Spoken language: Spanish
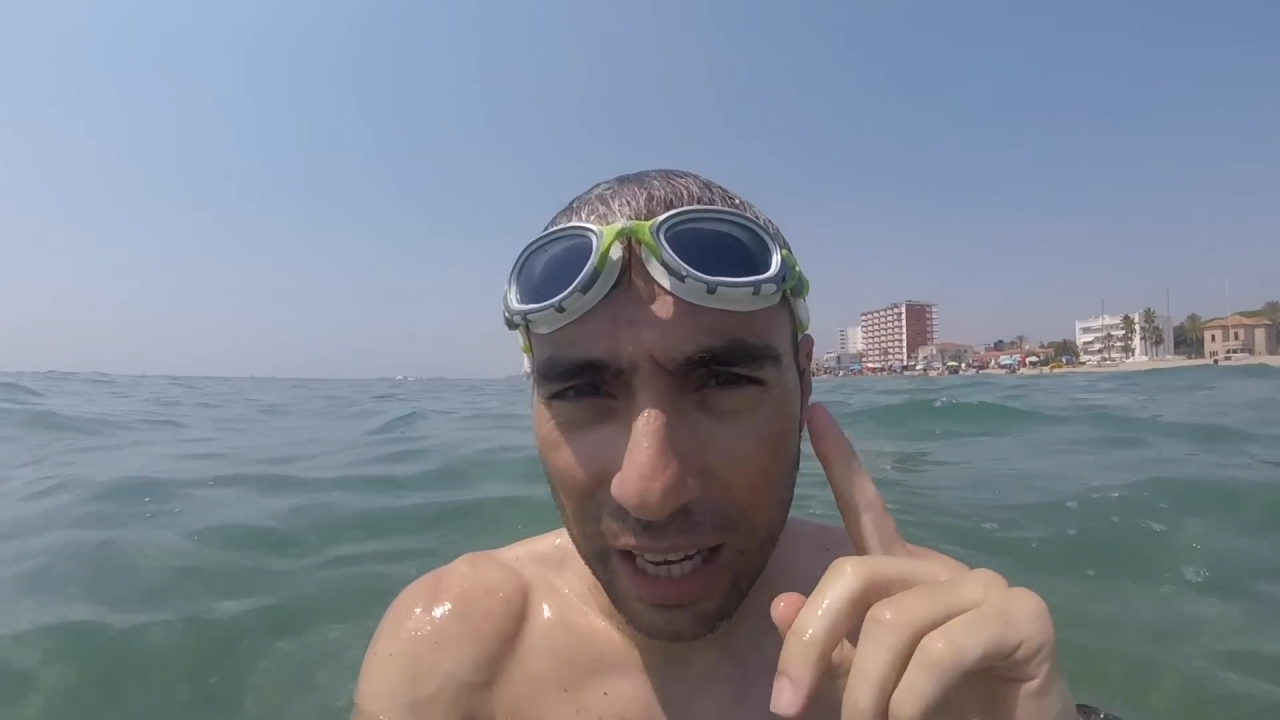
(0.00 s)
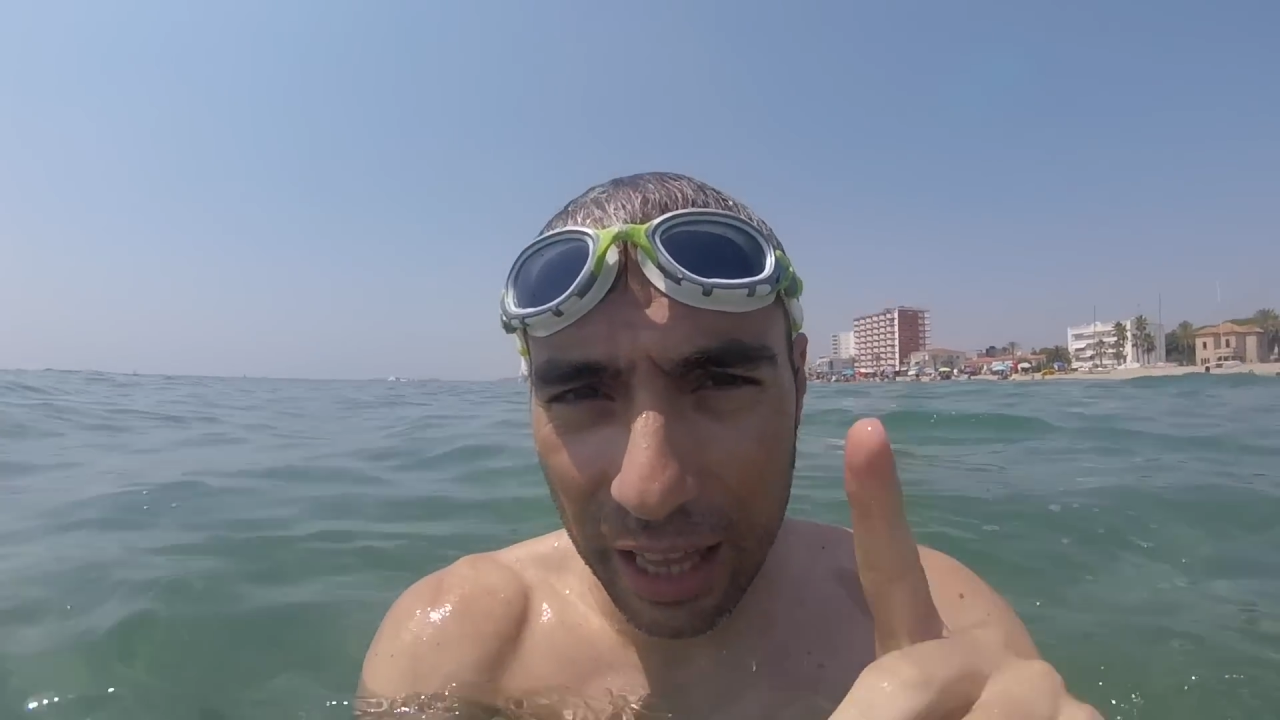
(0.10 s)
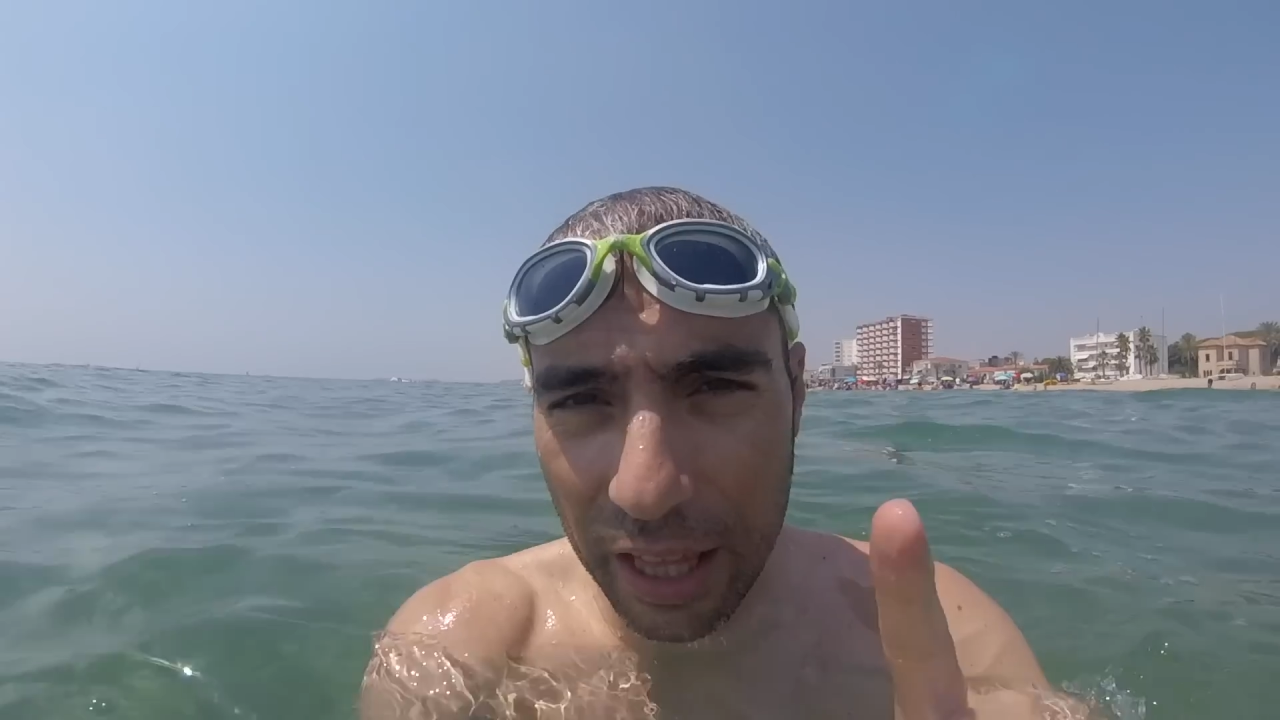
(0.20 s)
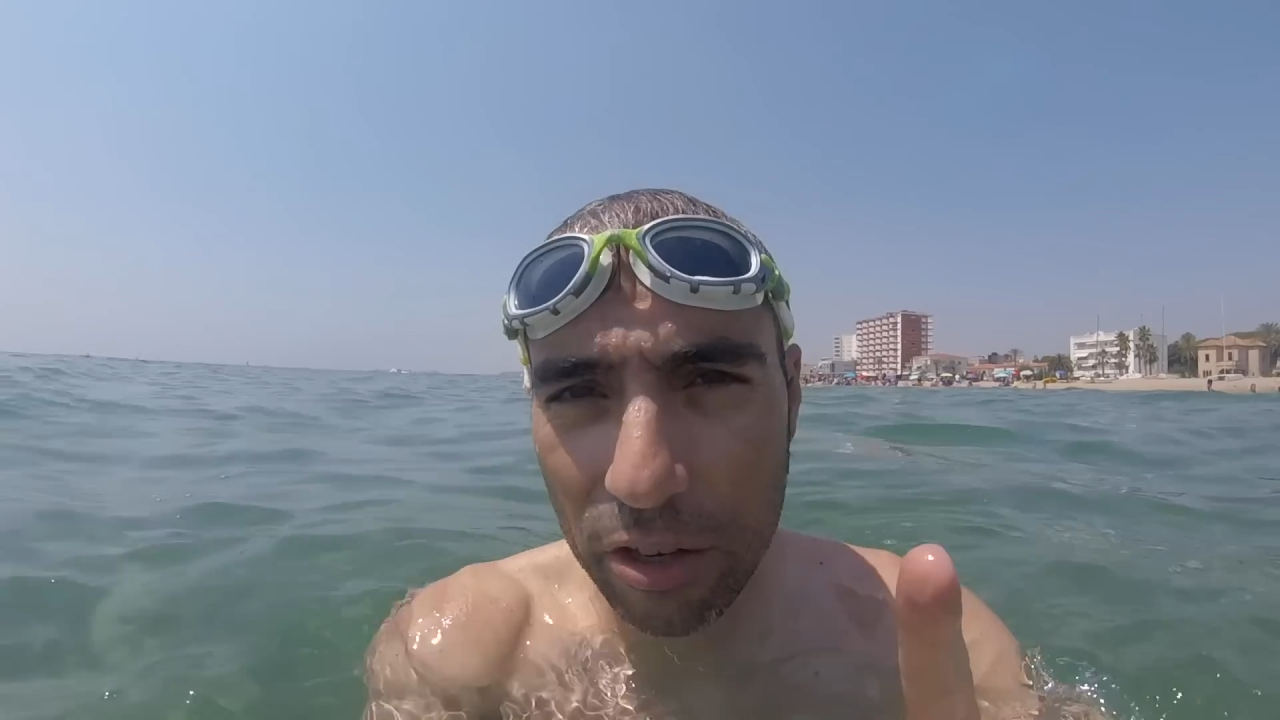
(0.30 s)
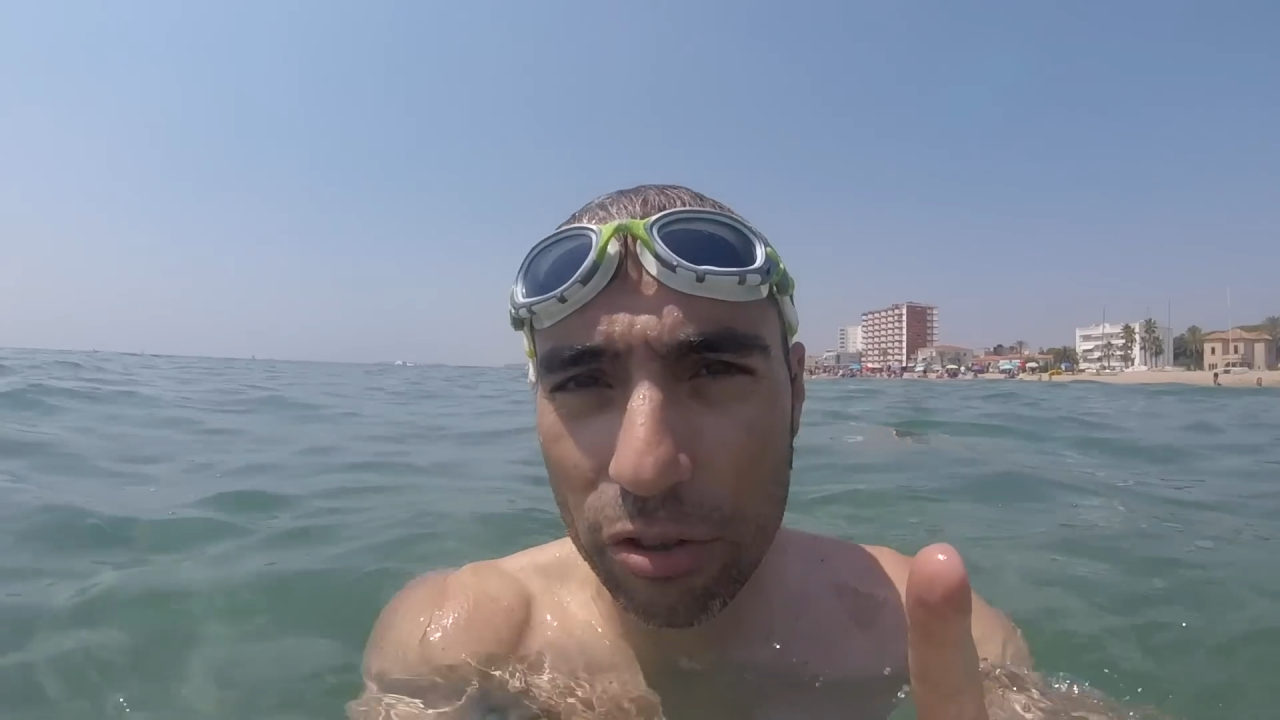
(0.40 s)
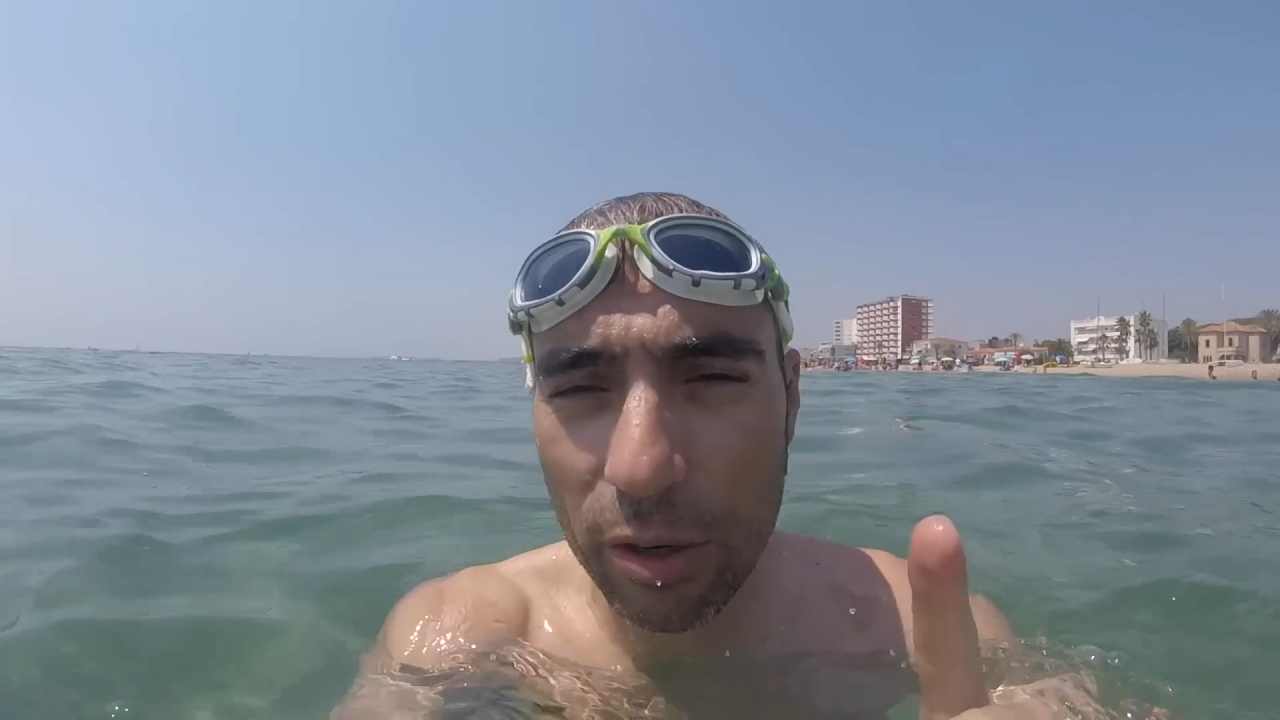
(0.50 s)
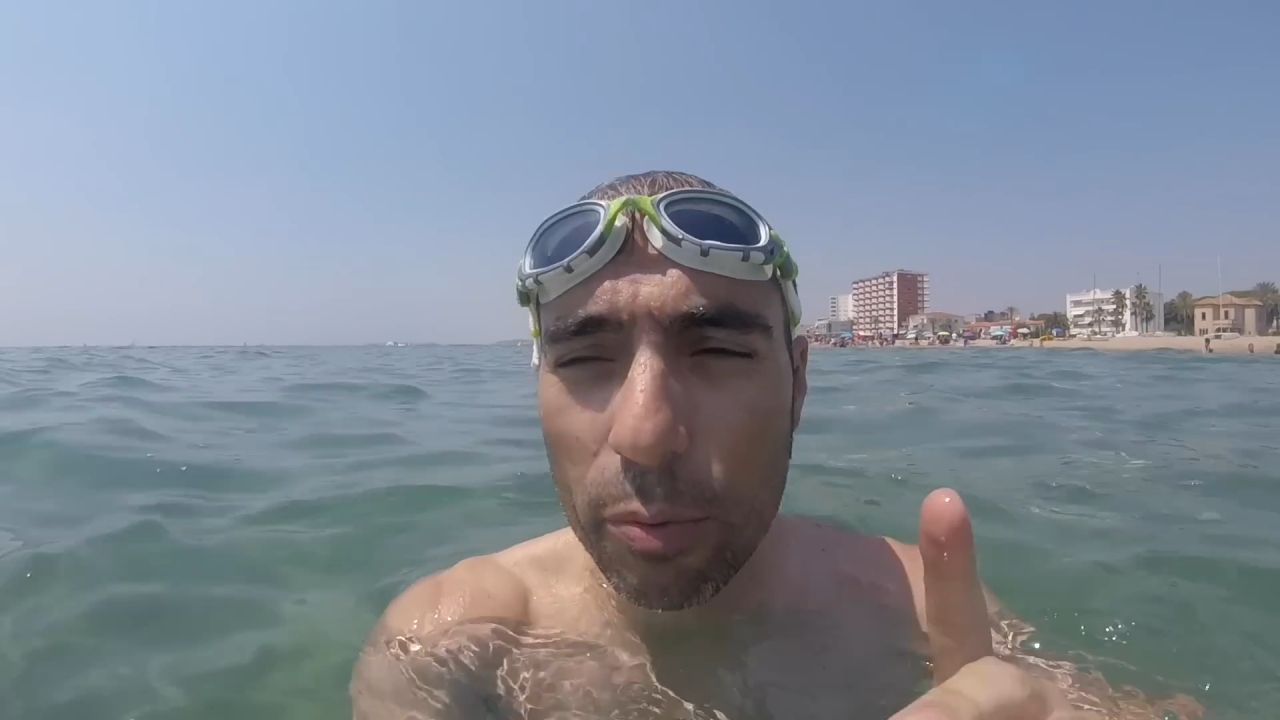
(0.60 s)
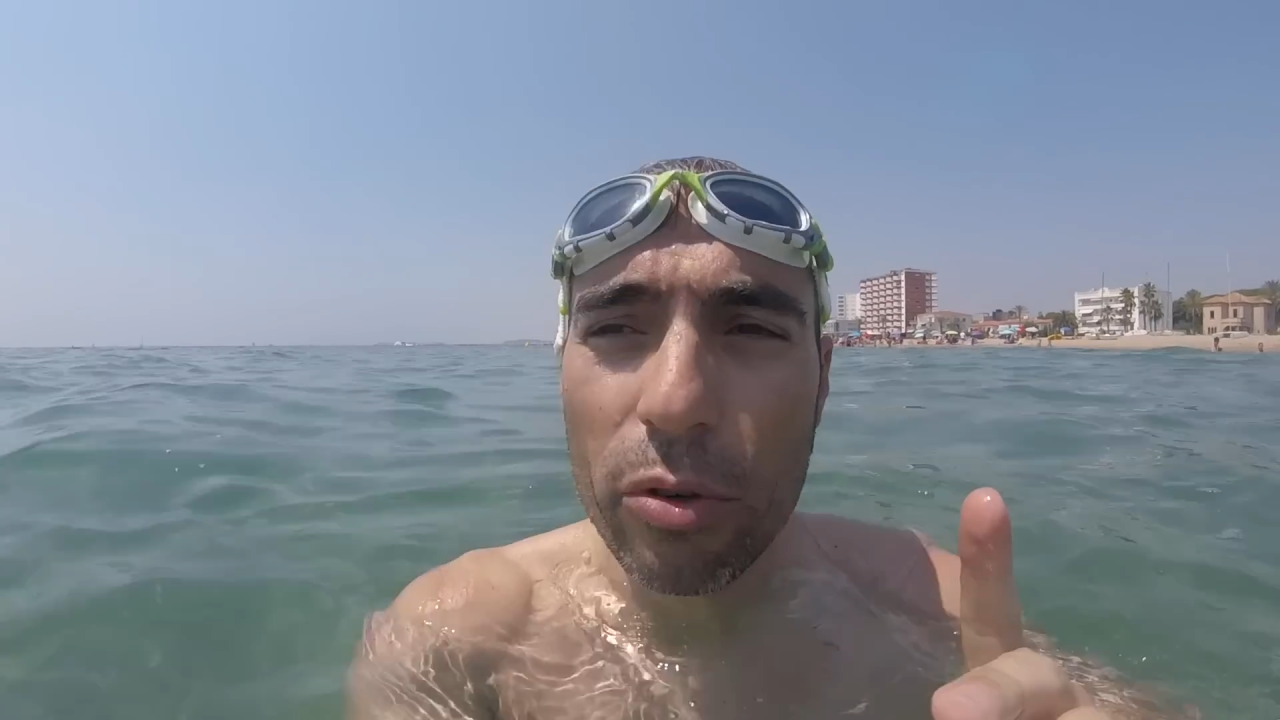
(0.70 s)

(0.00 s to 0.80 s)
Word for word: El 5S